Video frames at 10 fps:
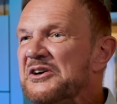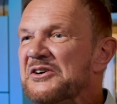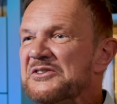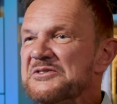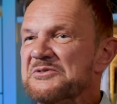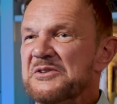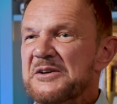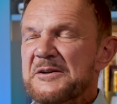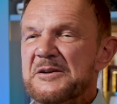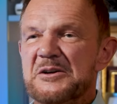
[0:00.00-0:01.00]
chodził.
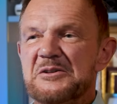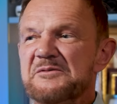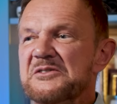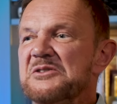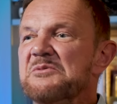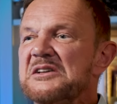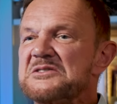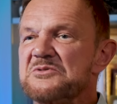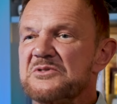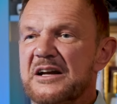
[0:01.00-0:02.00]
A on mówi, to moja
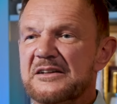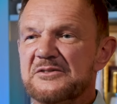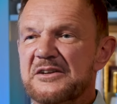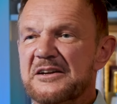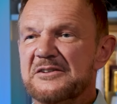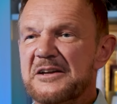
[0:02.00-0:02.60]
córka do niego,